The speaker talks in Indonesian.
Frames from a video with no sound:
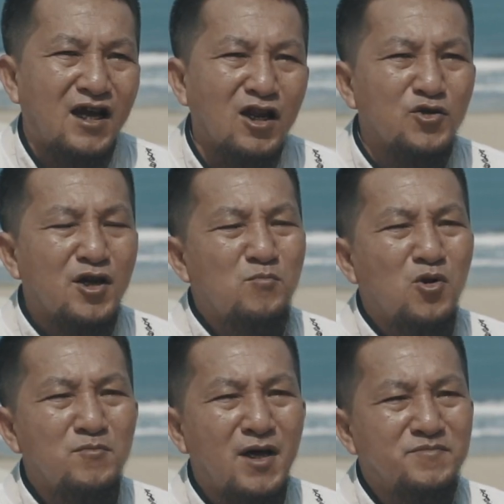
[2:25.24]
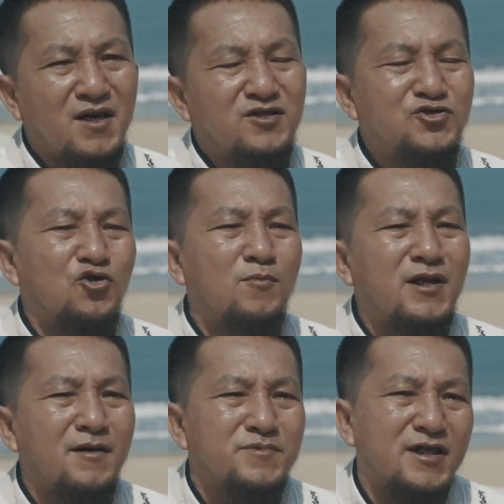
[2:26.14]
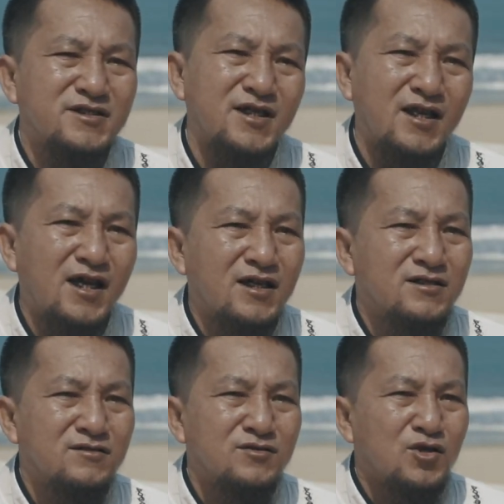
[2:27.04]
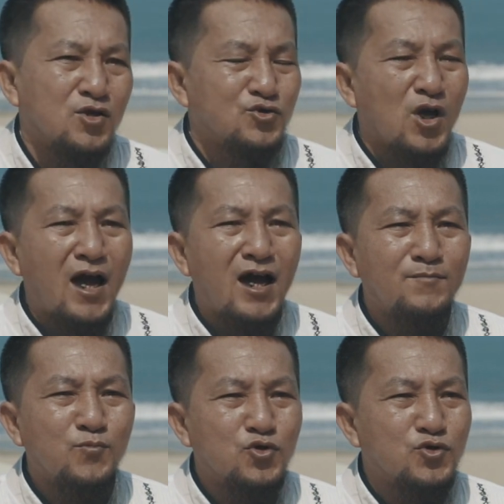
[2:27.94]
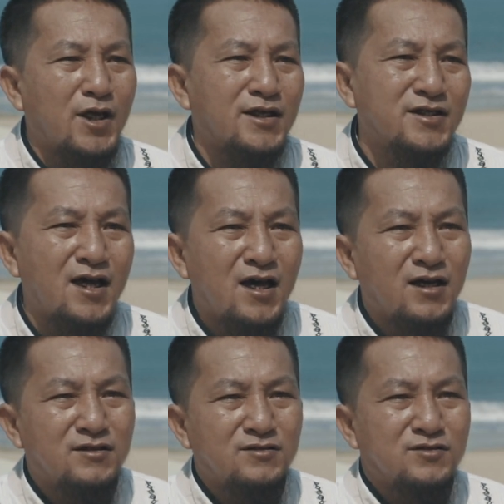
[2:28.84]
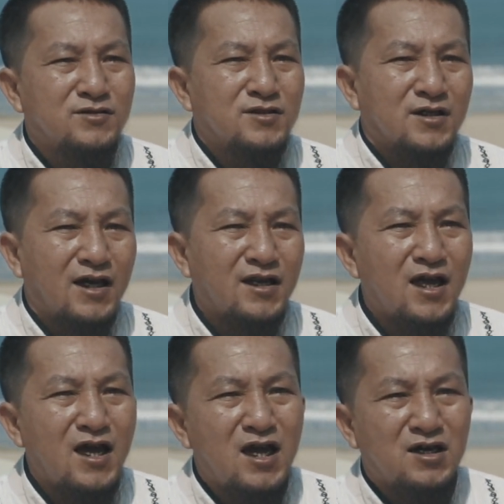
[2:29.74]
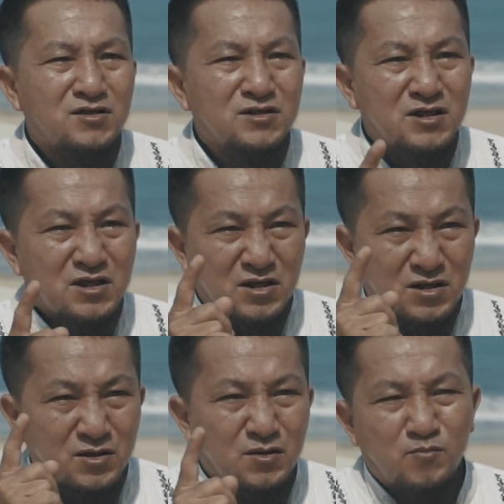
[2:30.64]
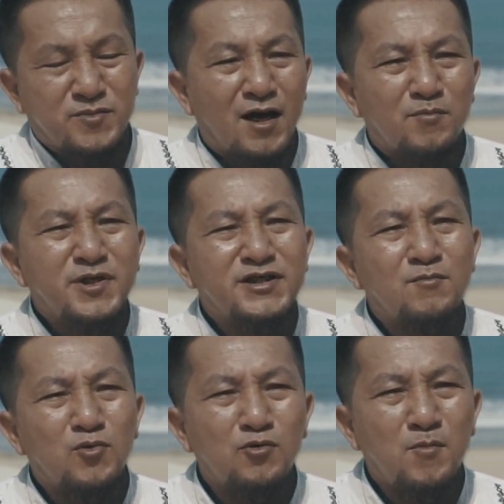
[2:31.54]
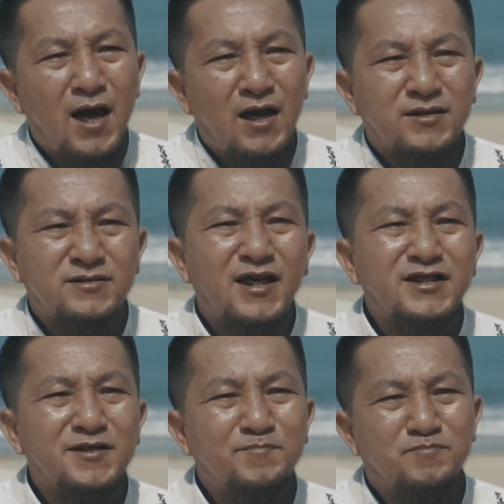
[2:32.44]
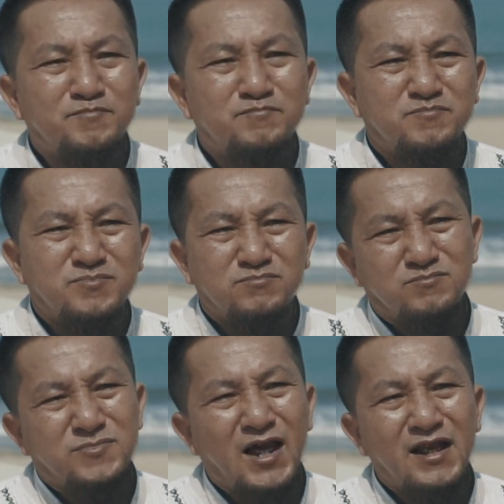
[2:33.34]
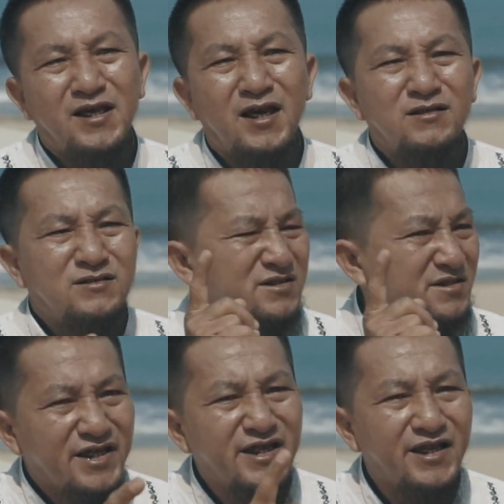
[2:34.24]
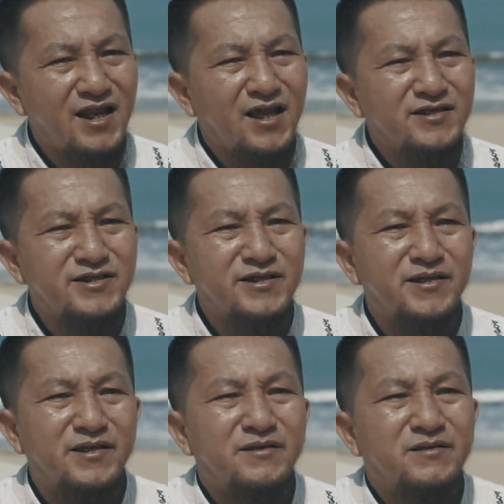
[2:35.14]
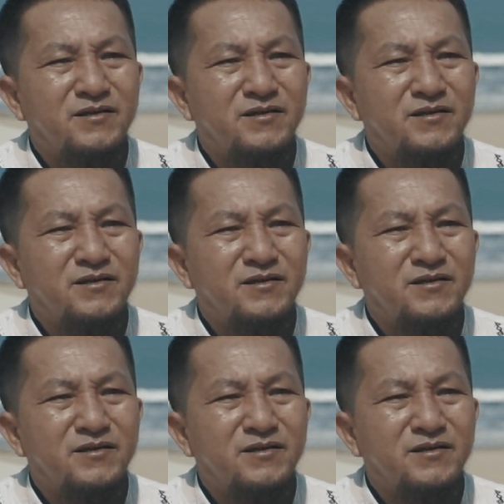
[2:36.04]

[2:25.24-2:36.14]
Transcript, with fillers: Kalau yang belum daftar, coba daftar sekarang. Jangan putus asa, karena yang bisa merubah nasib kalian, diri kalian sendiri.